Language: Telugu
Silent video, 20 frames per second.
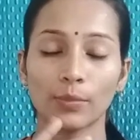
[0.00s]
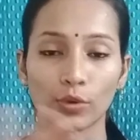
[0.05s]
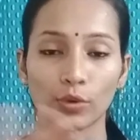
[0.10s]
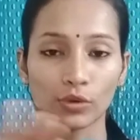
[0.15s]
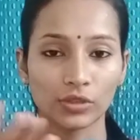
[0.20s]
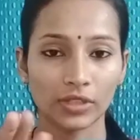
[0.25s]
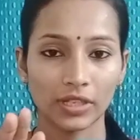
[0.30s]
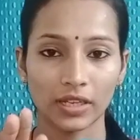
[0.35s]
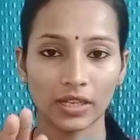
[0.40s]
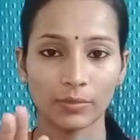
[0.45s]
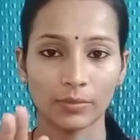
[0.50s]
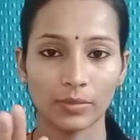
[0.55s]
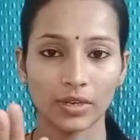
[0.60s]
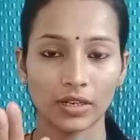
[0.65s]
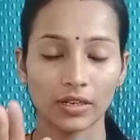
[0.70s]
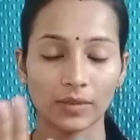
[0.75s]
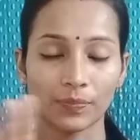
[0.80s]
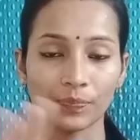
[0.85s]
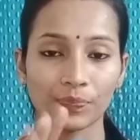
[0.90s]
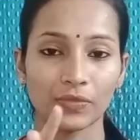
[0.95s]
పోతాయి
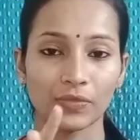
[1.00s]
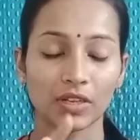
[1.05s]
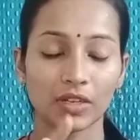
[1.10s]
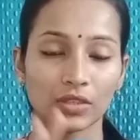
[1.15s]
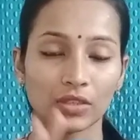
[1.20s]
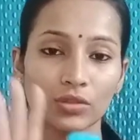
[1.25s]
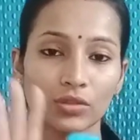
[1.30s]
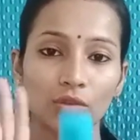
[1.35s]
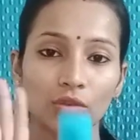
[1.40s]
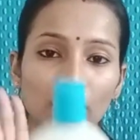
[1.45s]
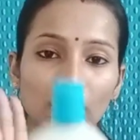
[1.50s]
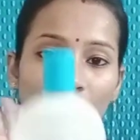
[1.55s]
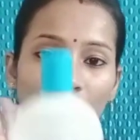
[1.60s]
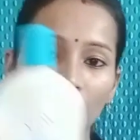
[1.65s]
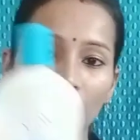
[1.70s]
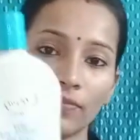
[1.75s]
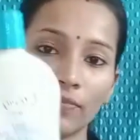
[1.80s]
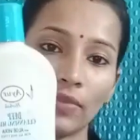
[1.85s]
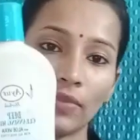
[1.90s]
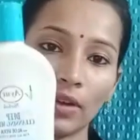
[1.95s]
అన్నమాట సో
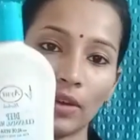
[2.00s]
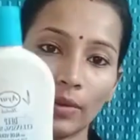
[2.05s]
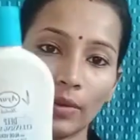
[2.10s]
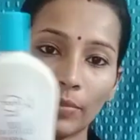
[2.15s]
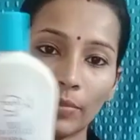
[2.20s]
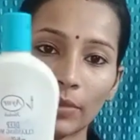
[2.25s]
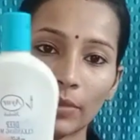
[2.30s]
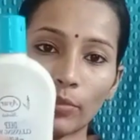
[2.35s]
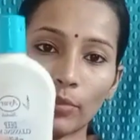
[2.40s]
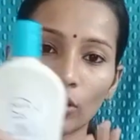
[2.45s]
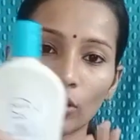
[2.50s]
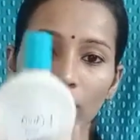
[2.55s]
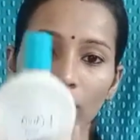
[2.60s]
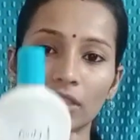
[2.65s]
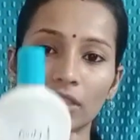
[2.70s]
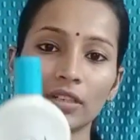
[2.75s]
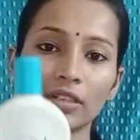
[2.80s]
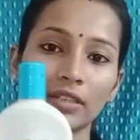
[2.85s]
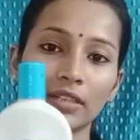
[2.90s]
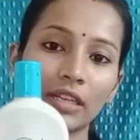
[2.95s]
ఇది బిగ్
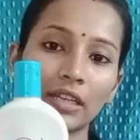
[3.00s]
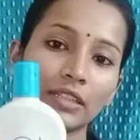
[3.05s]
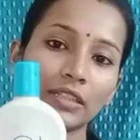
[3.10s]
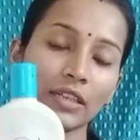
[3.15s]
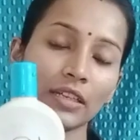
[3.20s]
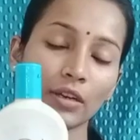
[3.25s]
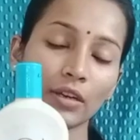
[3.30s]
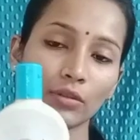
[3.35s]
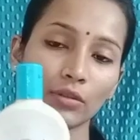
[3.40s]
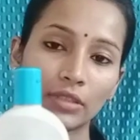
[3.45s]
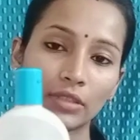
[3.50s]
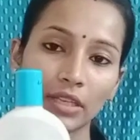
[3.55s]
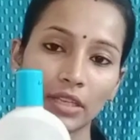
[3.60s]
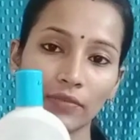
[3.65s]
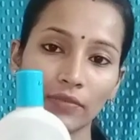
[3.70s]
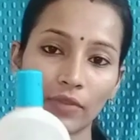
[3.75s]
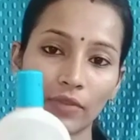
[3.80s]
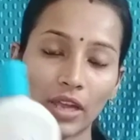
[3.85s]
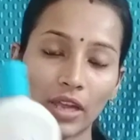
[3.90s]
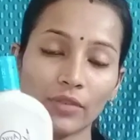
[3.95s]
బాటిల్ నా దగ్గర ఉంది
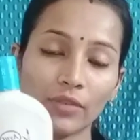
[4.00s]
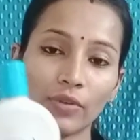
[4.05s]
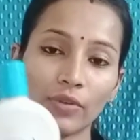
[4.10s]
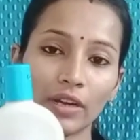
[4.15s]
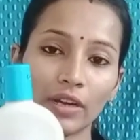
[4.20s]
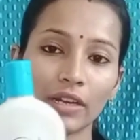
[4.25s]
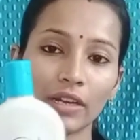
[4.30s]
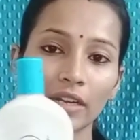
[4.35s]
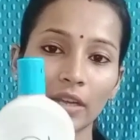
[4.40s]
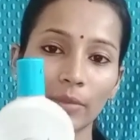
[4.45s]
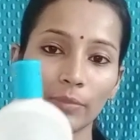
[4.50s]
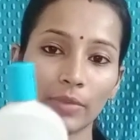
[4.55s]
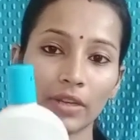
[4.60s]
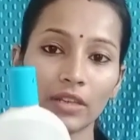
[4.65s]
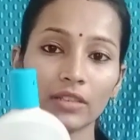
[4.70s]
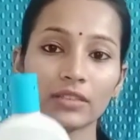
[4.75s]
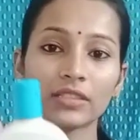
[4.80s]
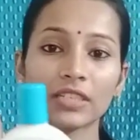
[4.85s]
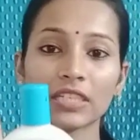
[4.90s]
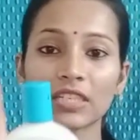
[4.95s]
ఫైవ్ హండ్రెడ్
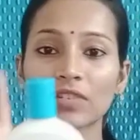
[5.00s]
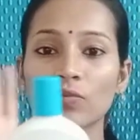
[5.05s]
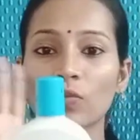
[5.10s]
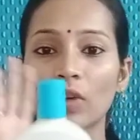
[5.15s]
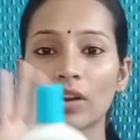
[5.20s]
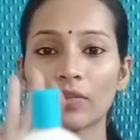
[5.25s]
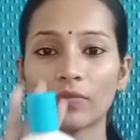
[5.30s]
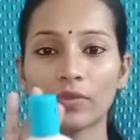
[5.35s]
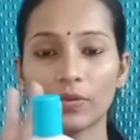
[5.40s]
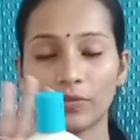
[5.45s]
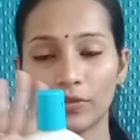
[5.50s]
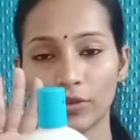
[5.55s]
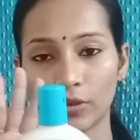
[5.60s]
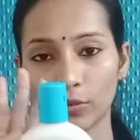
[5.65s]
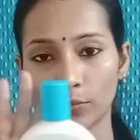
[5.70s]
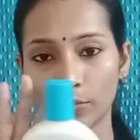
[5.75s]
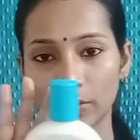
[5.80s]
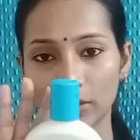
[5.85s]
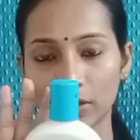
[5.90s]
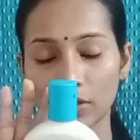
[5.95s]
ఎంఎల్ జస్ట్ వన్ ఫిఫ్టీ
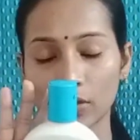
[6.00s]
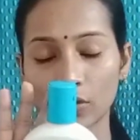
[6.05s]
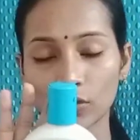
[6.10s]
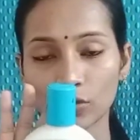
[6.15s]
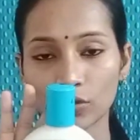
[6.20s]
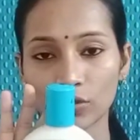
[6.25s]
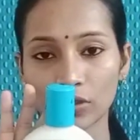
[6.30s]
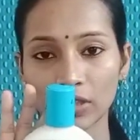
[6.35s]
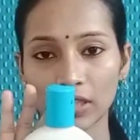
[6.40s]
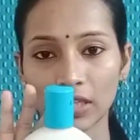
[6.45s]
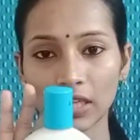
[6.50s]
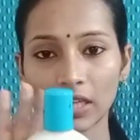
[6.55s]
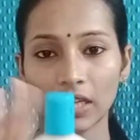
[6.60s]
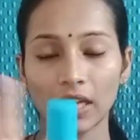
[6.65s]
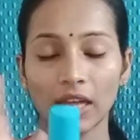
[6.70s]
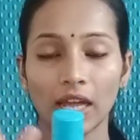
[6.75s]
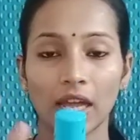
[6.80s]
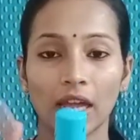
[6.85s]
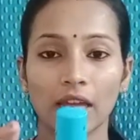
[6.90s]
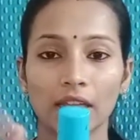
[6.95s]
రూపీస్లో వచ్చింది
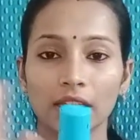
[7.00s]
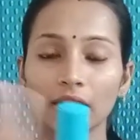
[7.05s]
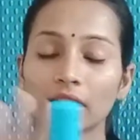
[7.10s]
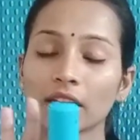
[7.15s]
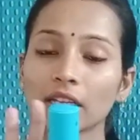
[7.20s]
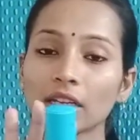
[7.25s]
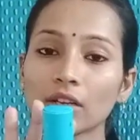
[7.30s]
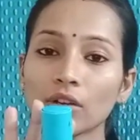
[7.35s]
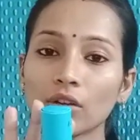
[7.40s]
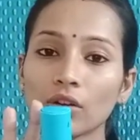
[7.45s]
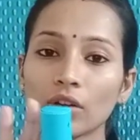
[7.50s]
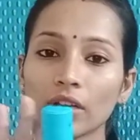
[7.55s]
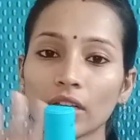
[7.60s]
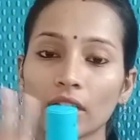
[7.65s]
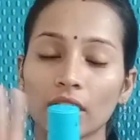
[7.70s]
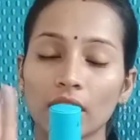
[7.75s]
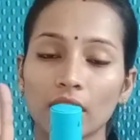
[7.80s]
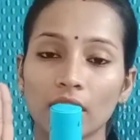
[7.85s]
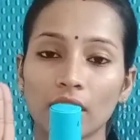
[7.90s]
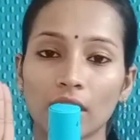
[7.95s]
దీనిలో
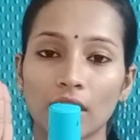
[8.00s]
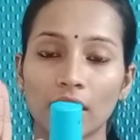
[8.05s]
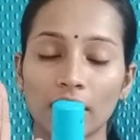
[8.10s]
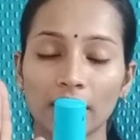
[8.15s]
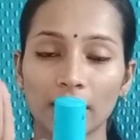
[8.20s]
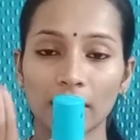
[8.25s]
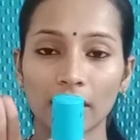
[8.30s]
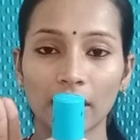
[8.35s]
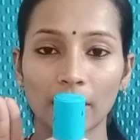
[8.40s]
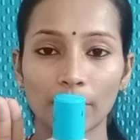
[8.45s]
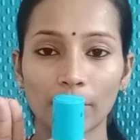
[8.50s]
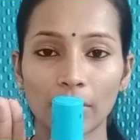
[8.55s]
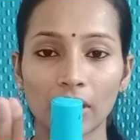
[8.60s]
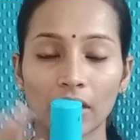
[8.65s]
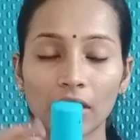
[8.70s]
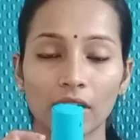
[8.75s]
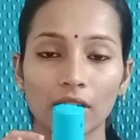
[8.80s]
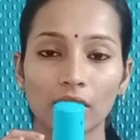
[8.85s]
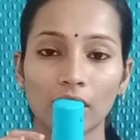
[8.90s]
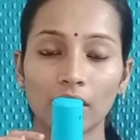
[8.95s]
ఇంకా హండ్రెడ్
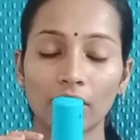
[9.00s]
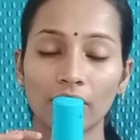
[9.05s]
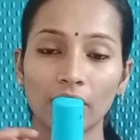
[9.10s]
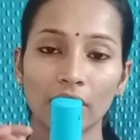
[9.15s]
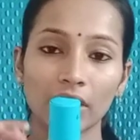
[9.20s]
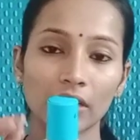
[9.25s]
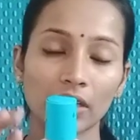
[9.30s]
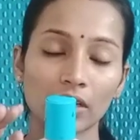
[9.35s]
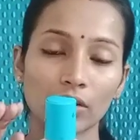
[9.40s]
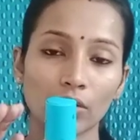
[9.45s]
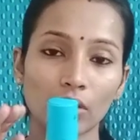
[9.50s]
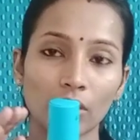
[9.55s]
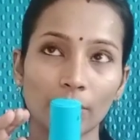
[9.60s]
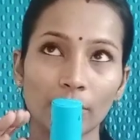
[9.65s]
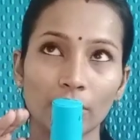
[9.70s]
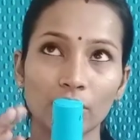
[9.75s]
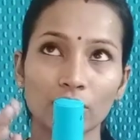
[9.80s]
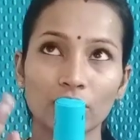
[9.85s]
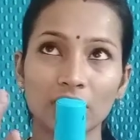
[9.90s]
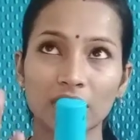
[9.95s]
ఎంఎల్ అవన్నీ కూడా
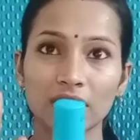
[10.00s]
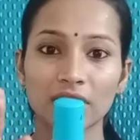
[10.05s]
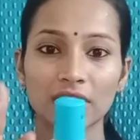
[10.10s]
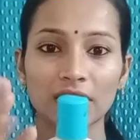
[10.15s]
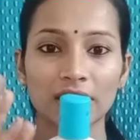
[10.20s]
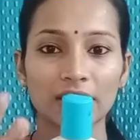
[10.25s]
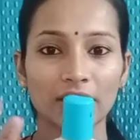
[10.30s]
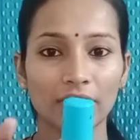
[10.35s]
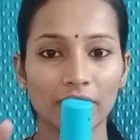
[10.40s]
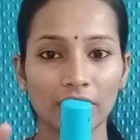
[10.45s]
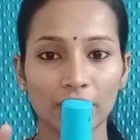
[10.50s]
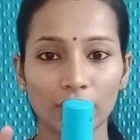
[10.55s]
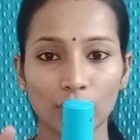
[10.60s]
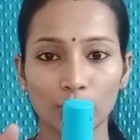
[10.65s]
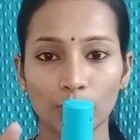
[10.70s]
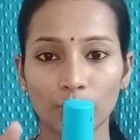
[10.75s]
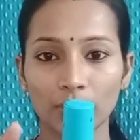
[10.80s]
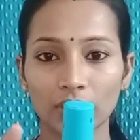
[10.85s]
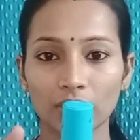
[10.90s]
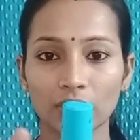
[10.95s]
మీకు సిక్స్టీ సెవెంటీ
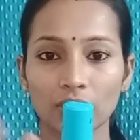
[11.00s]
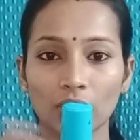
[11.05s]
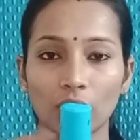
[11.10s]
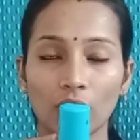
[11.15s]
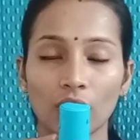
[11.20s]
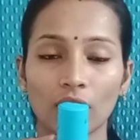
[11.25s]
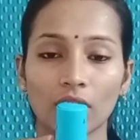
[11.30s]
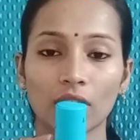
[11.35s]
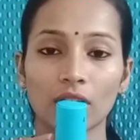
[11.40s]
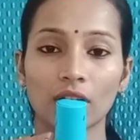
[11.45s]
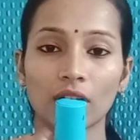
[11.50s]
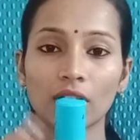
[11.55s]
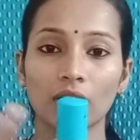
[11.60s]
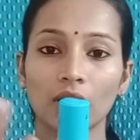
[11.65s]
రూపీస్ ఆర్